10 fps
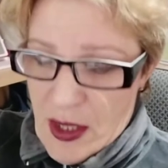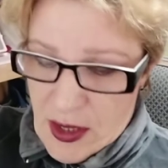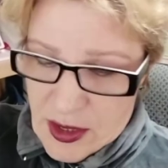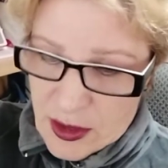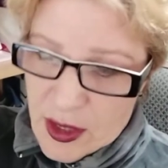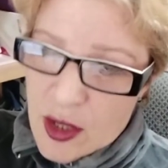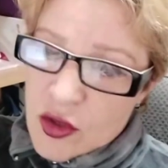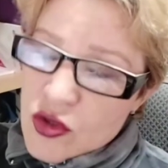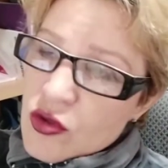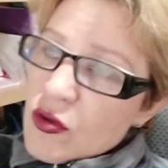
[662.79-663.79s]

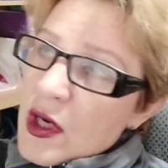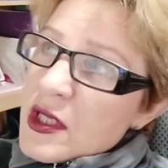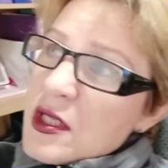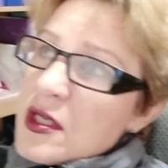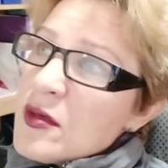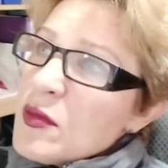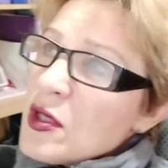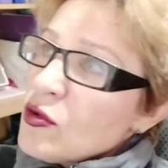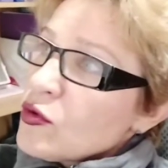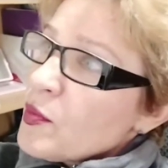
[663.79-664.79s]
считают, что они
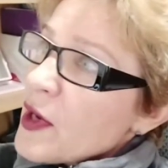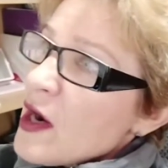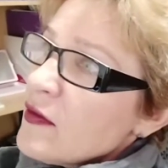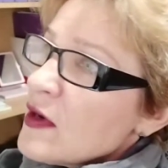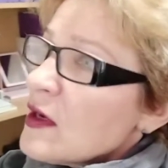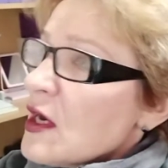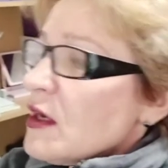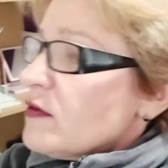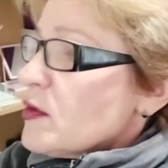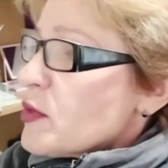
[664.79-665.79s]
имеют право
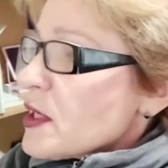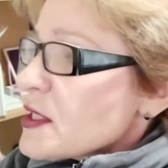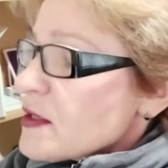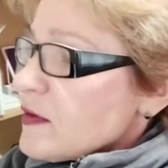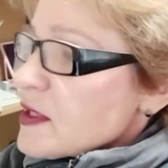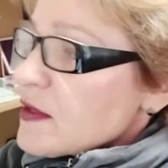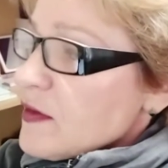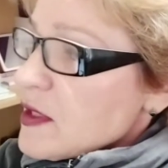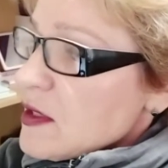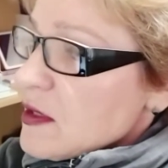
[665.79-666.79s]
выбрасывать
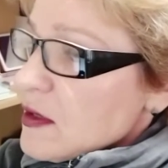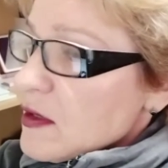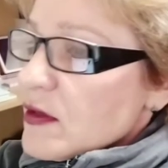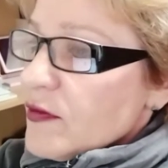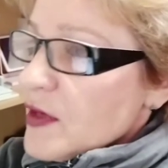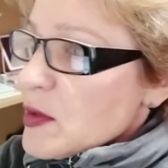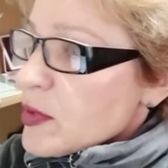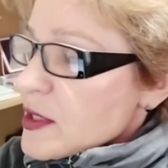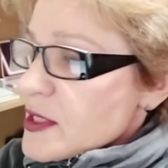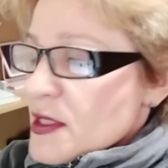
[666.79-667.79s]
свои
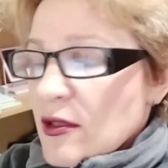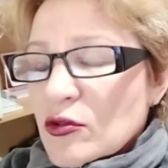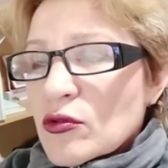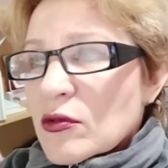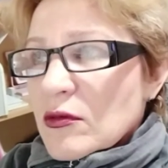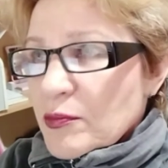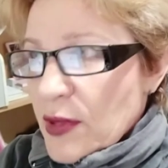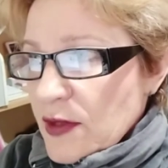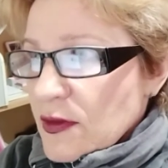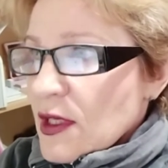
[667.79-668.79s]
выбросы. Ну,
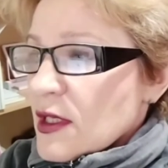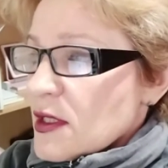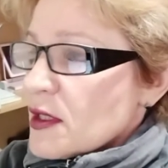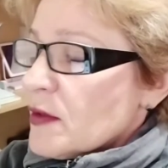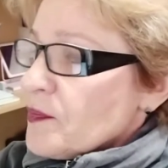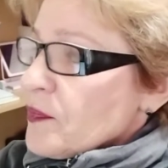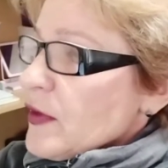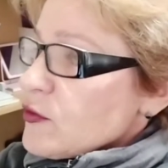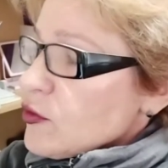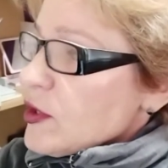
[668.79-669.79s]
правда, они
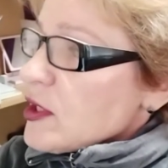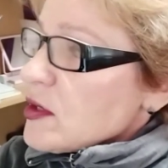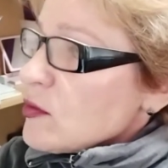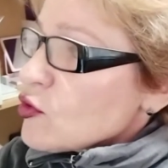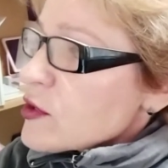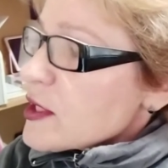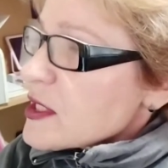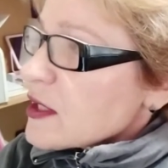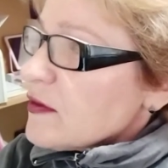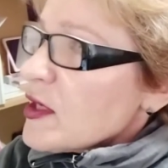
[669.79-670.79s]
все-таки немножко
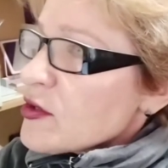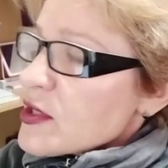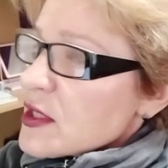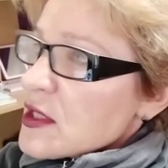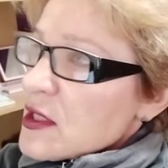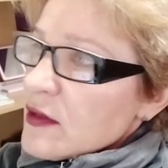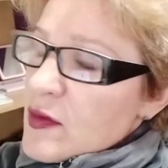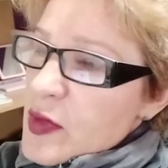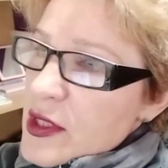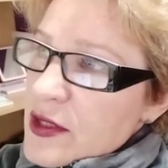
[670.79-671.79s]
скрываются, они их
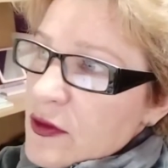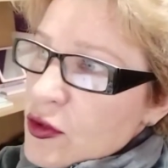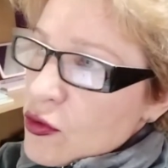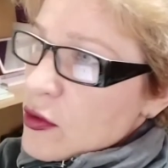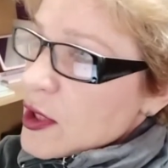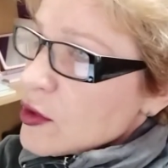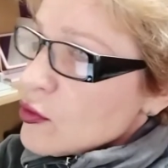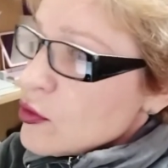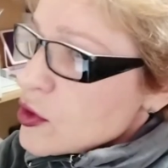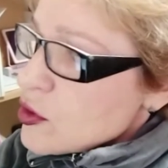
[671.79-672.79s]
выбрасывают только
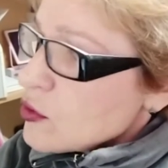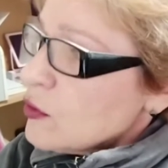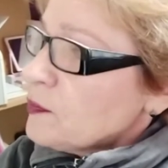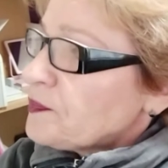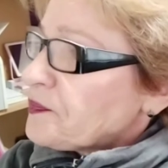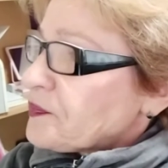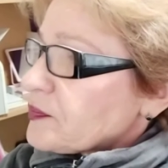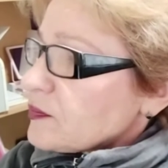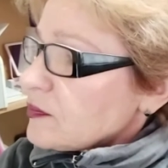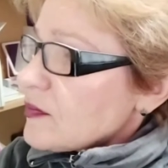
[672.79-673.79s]
ночью –
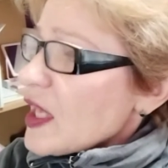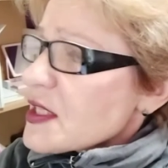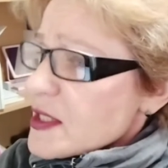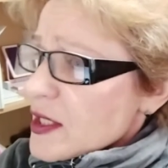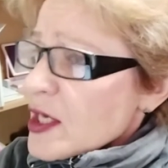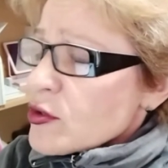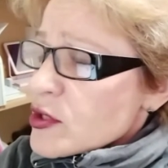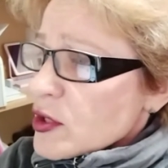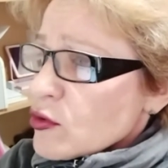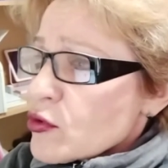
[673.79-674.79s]

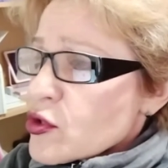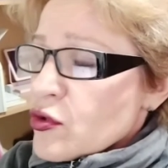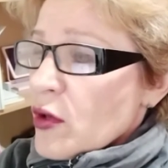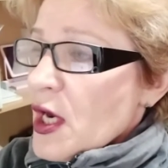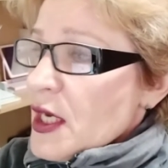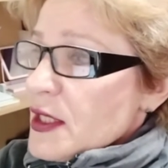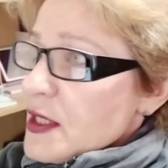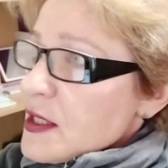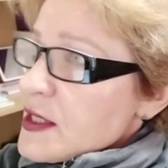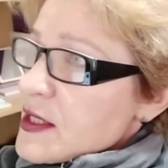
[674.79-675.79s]
стараются ночью.
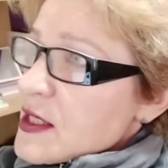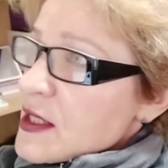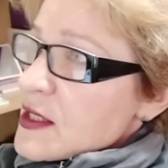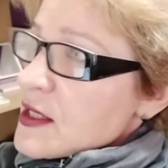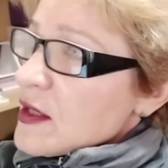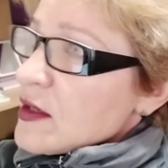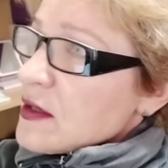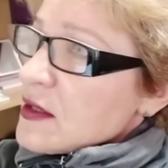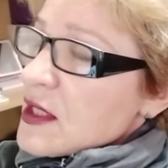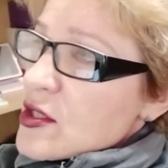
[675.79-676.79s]
Я сейчас,
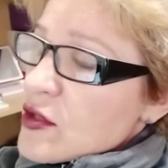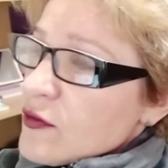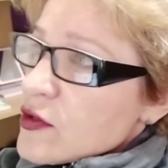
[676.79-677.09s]
э, я живу